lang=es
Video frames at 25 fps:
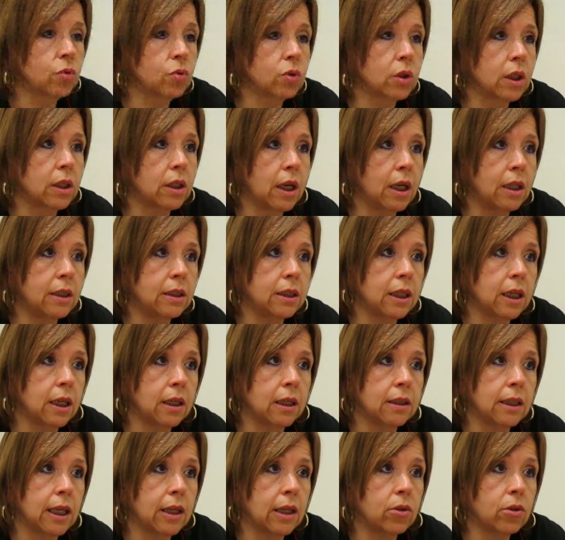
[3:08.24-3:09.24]
sus análisis
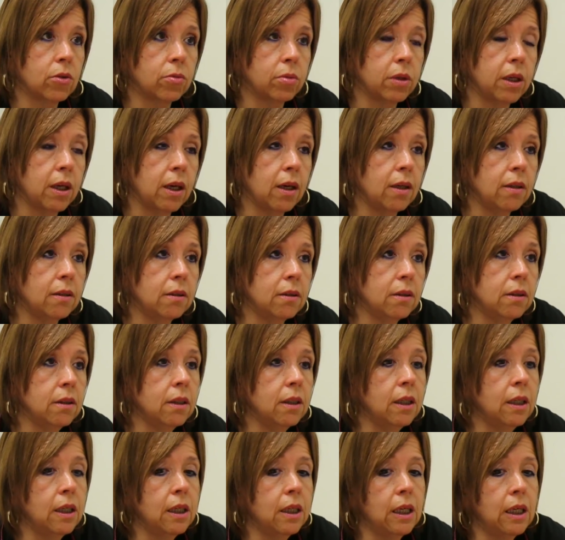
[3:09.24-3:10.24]
han dado bien,
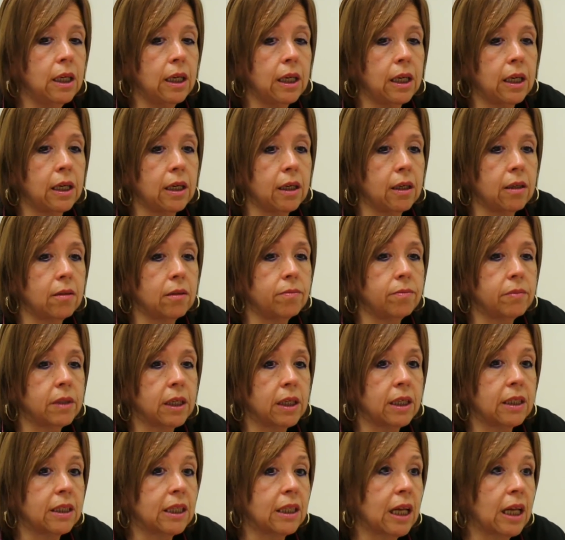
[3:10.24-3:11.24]
eh,
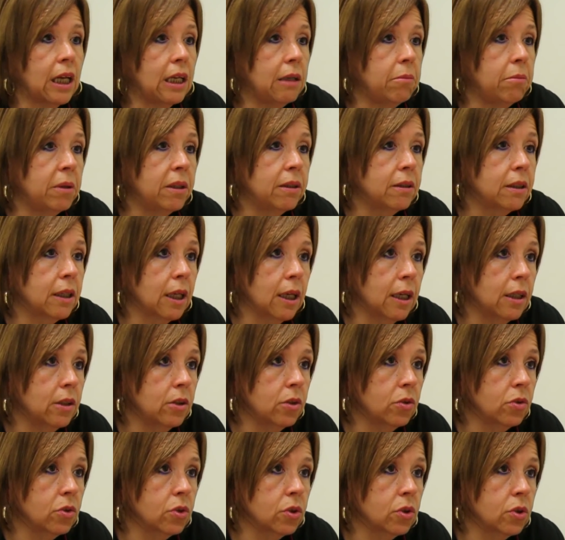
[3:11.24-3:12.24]
está
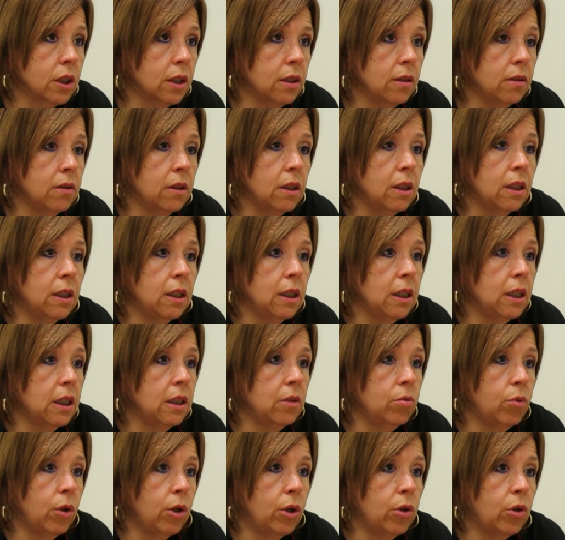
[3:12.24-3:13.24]
alimentándose
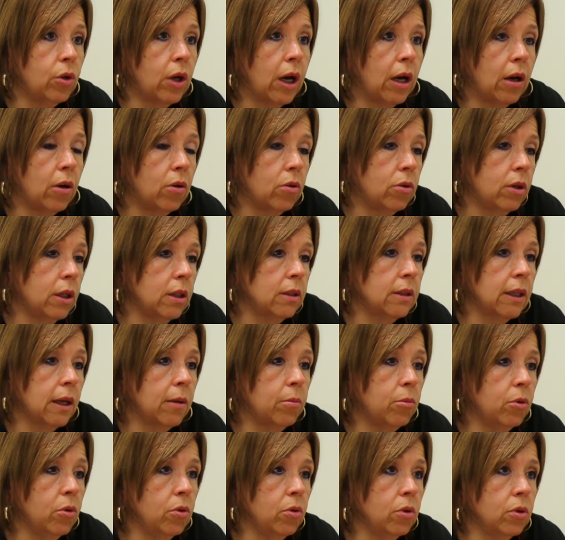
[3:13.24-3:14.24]
y bueno, ahora
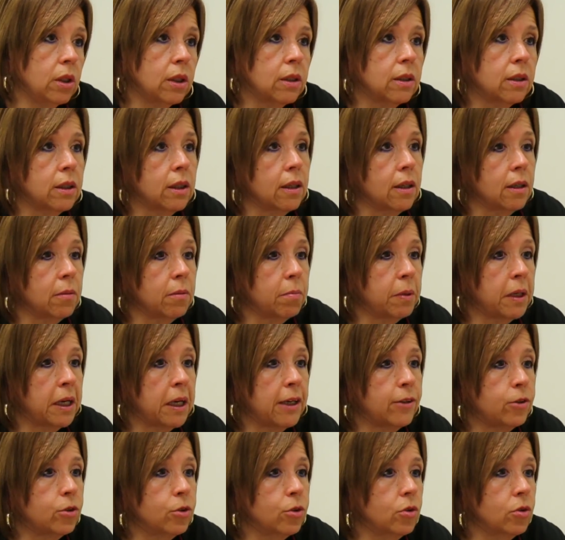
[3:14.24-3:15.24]
estamos este,
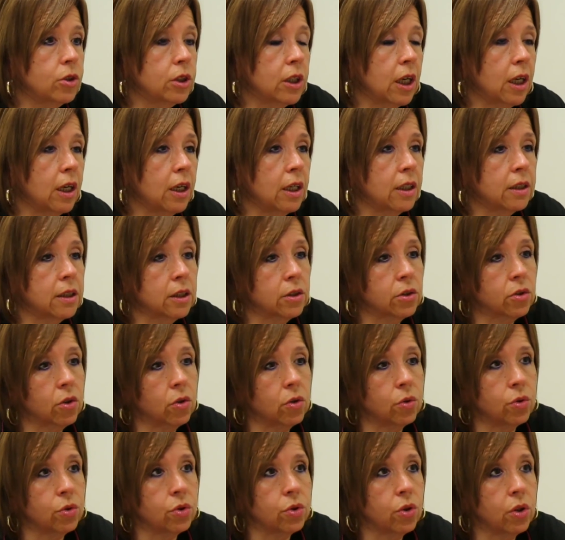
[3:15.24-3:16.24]
esperando ya las
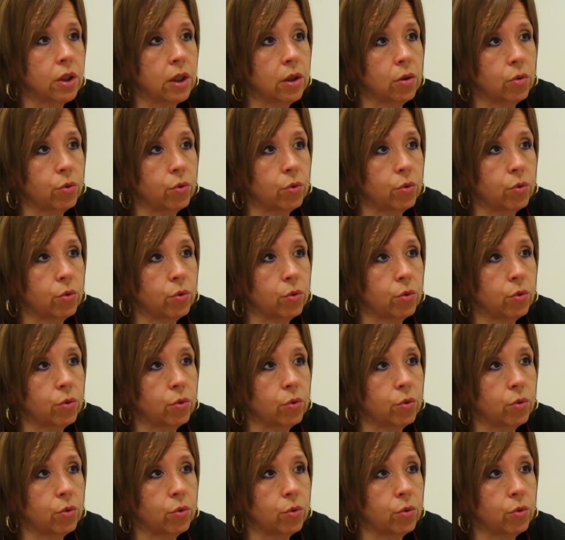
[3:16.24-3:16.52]
resoluciones